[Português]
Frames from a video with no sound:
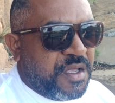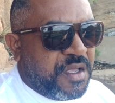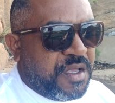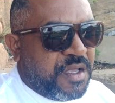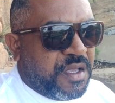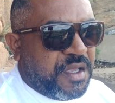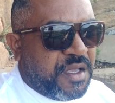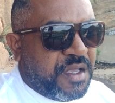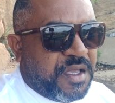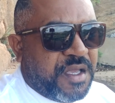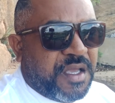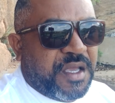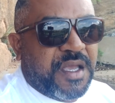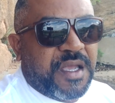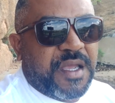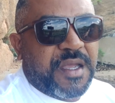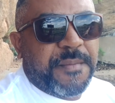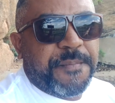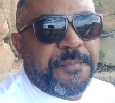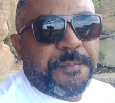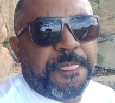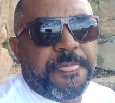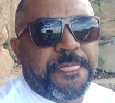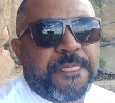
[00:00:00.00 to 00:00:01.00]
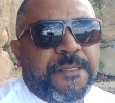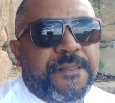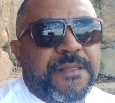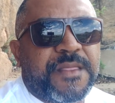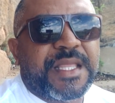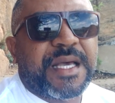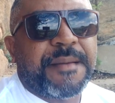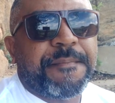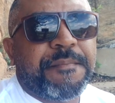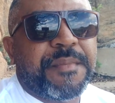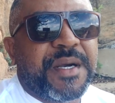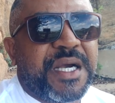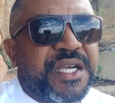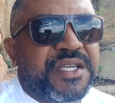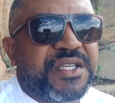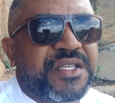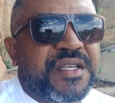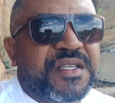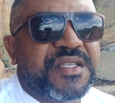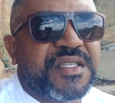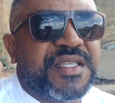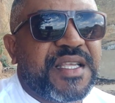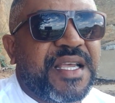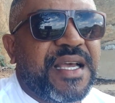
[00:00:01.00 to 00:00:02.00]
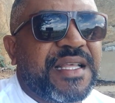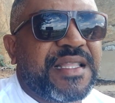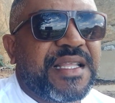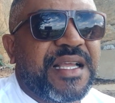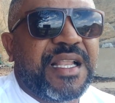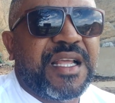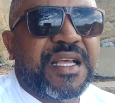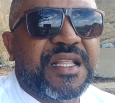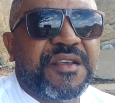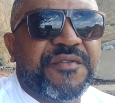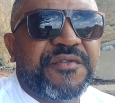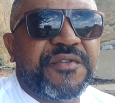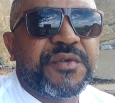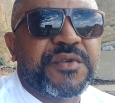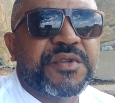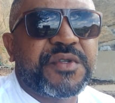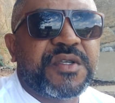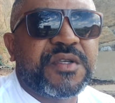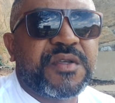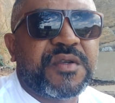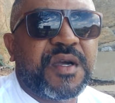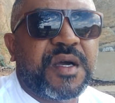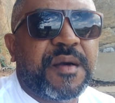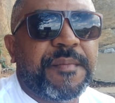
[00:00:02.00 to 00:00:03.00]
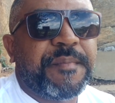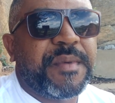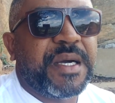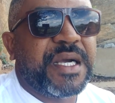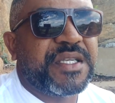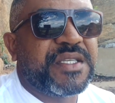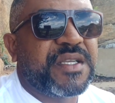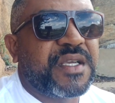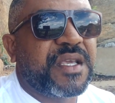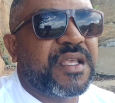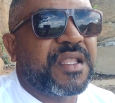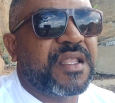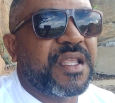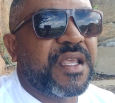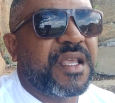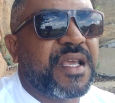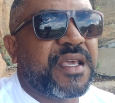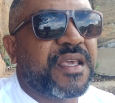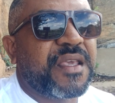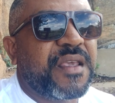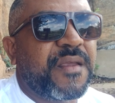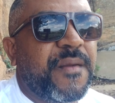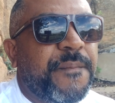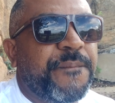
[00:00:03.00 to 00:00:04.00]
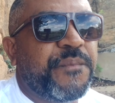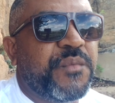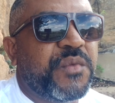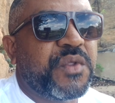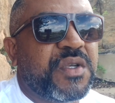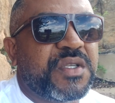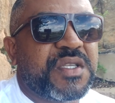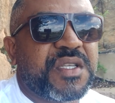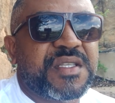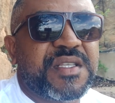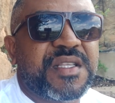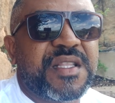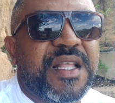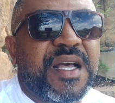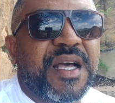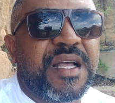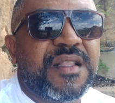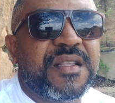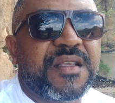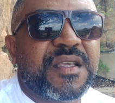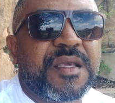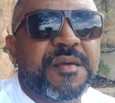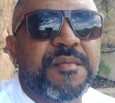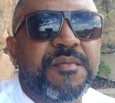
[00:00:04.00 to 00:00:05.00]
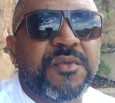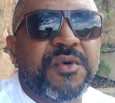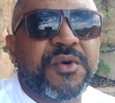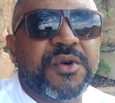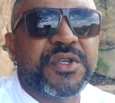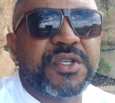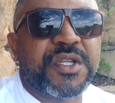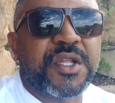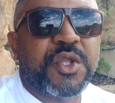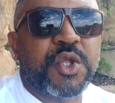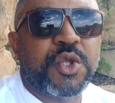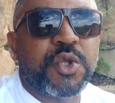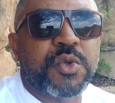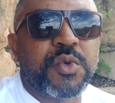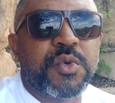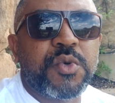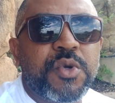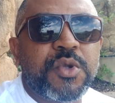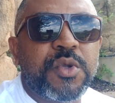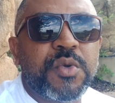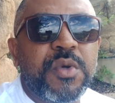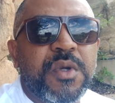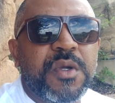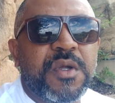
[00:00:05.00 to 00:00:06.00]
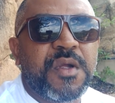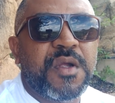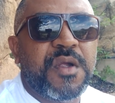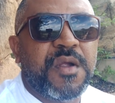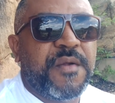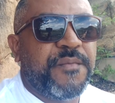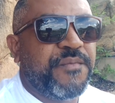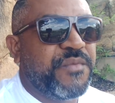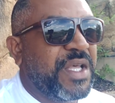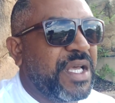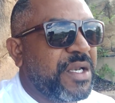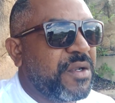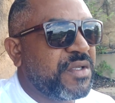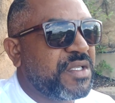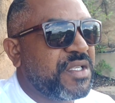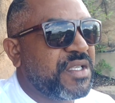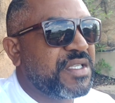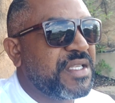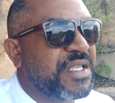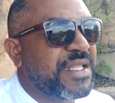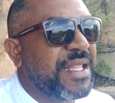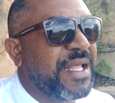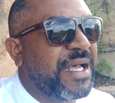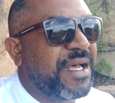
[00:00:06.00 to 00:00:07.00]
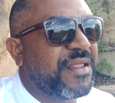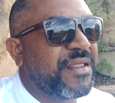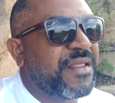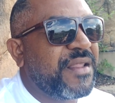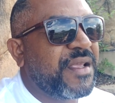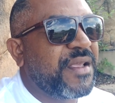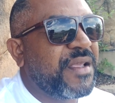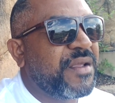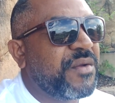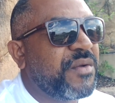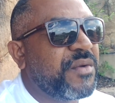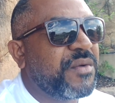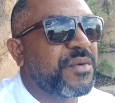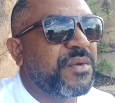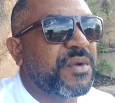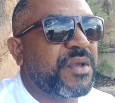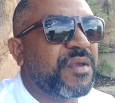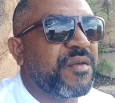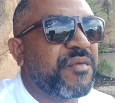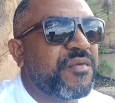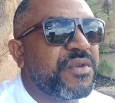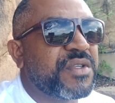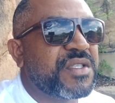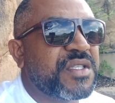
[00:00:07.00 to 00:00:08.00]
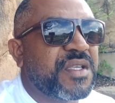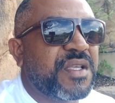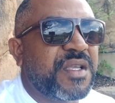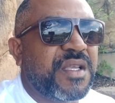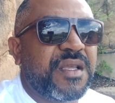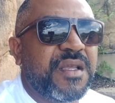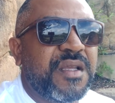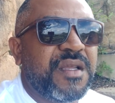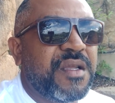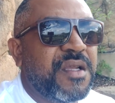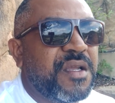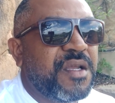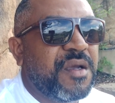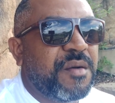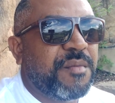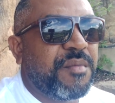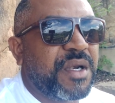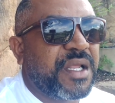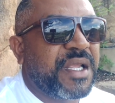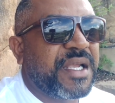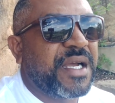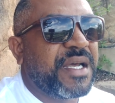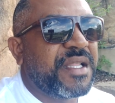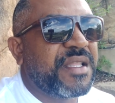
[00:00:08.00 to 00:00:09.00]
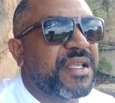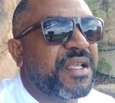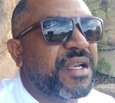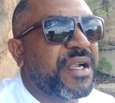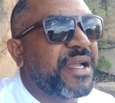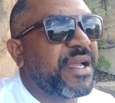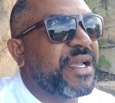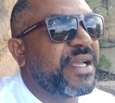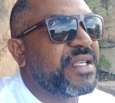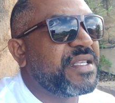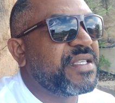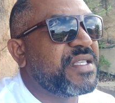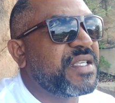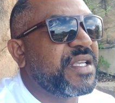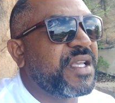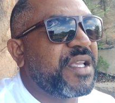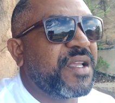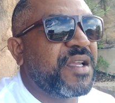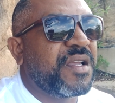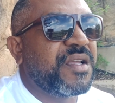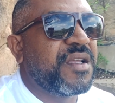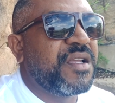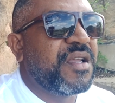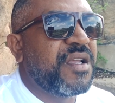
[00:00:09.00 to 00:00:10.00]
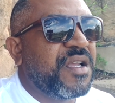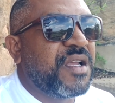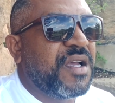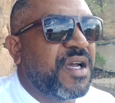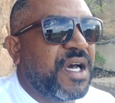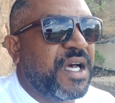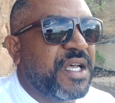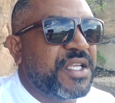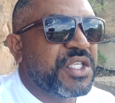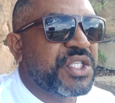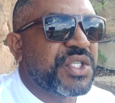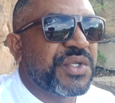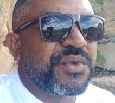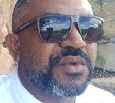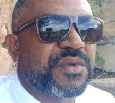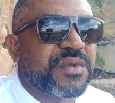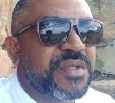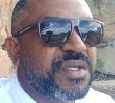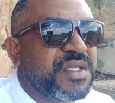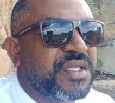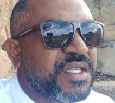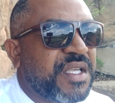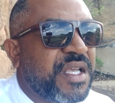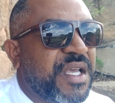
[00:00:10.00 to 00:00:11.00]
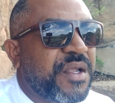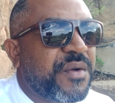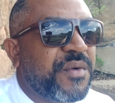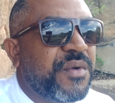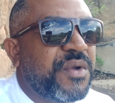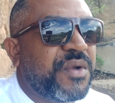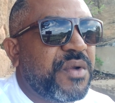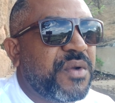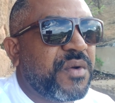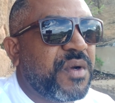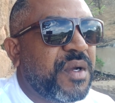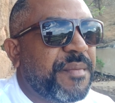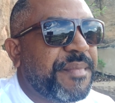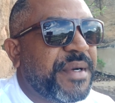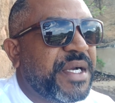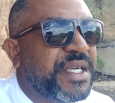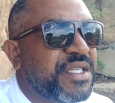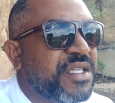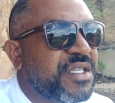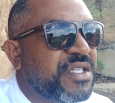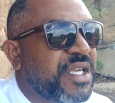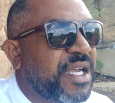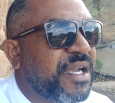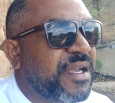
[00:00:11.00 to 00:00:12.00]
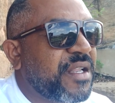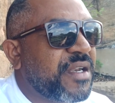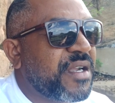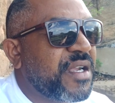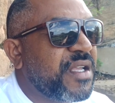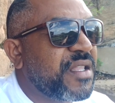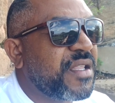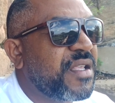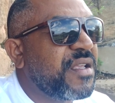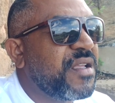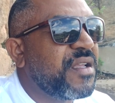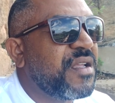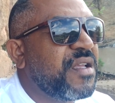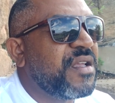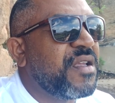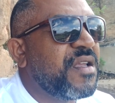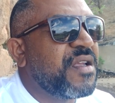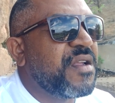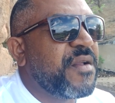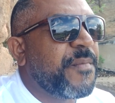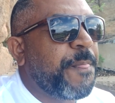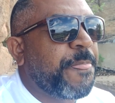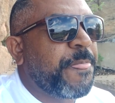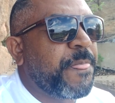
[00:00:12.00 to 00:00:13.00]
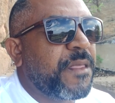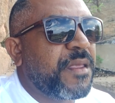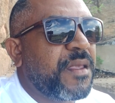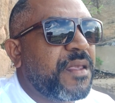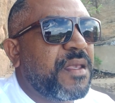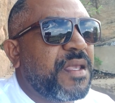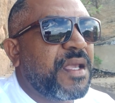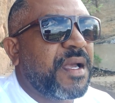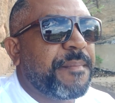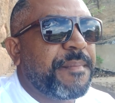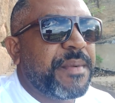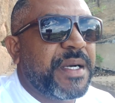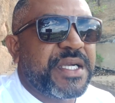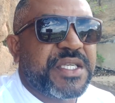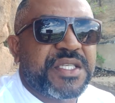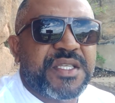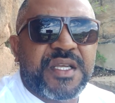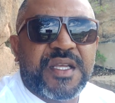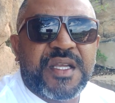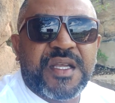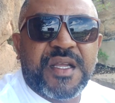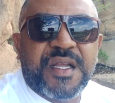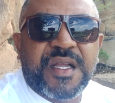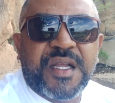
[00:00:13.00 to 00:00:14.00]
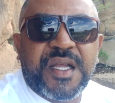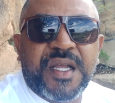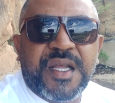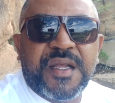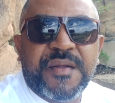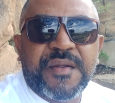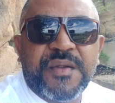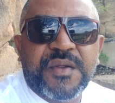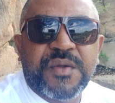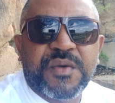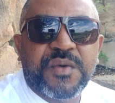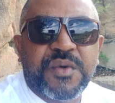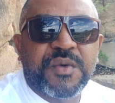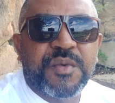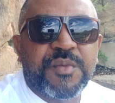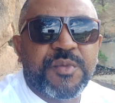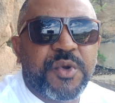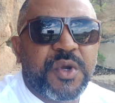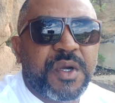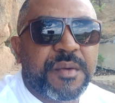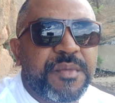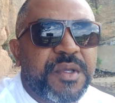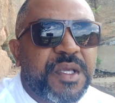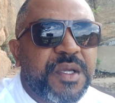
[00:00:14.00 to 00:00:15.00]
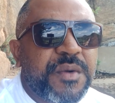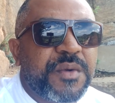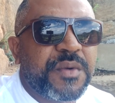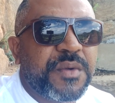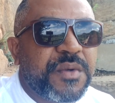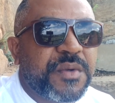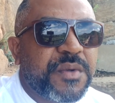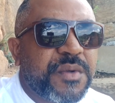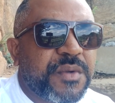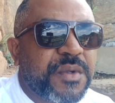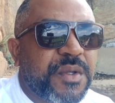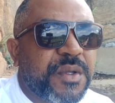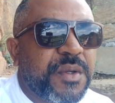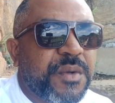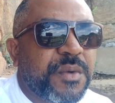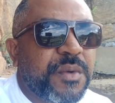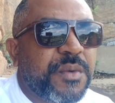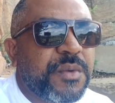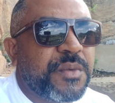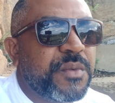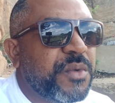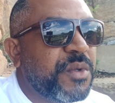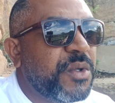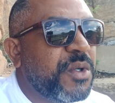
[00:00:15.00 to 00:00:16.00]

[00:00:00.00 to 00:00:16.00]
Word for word: é da página Serra Talhada Views. É uma página que tem aqui nossa cidade, que mostra tudo da nossa cidade, né? O que você. Brincadeira, resenha, assunto sério. É uma página já grande. E a página, o meu amigo, que eu,